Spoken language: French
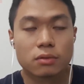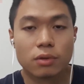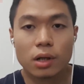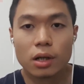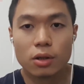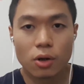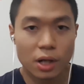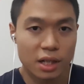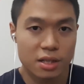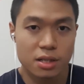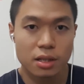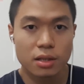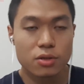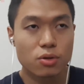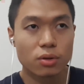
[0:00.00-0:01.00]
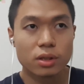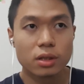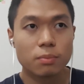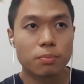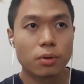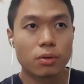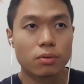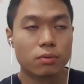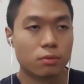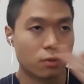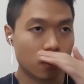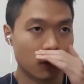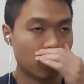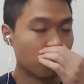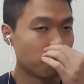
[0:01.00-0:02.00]
Voilà, organiser tes journées, prendre
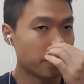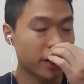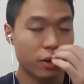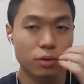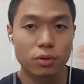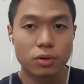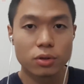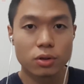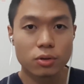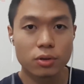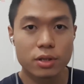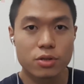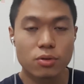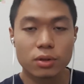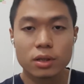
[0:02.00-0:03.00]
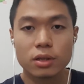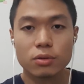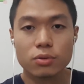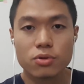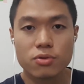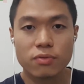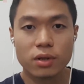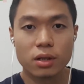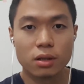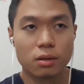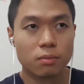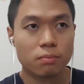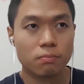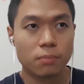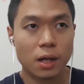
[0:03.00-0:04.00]
une période de temps dans tes journées où tu
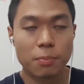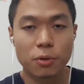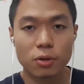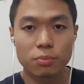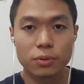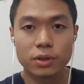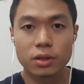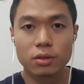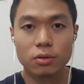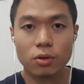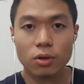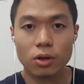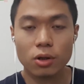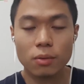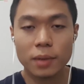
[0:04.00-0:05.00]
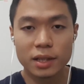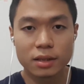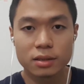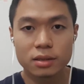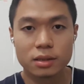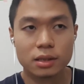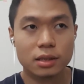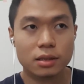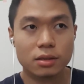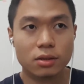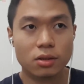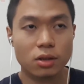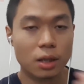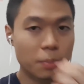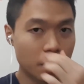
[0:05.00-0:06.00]
vas apprendre peut-être le, matin et
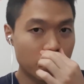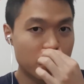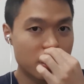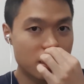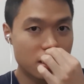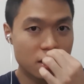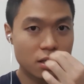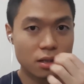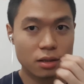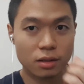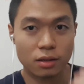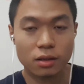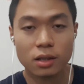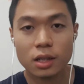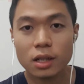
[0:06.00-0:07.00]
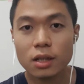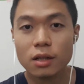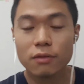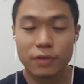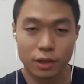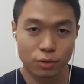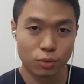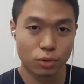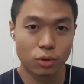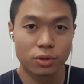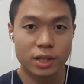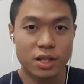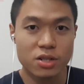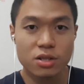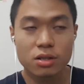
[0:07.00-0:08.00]
l'après-midi, faire d'autres
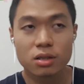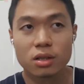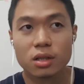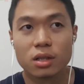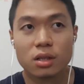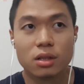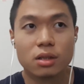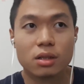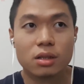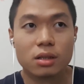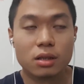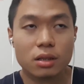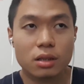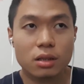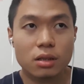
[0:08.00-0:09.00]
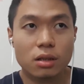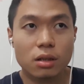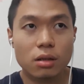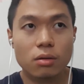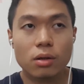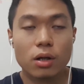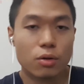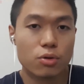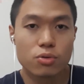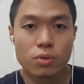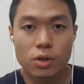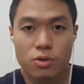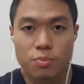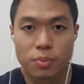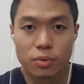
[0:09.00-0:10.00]
tâches. Et euh, voilà, le
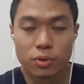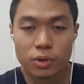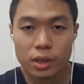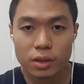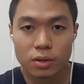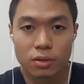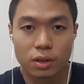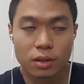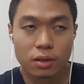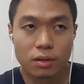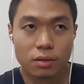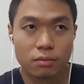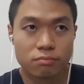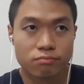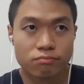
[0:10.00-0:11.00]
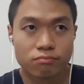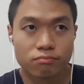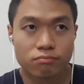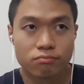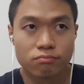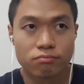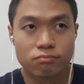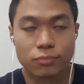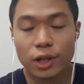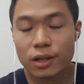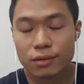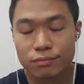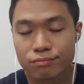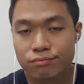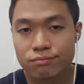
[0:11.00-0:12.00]
soir, tu peux te détendre et. Ouais.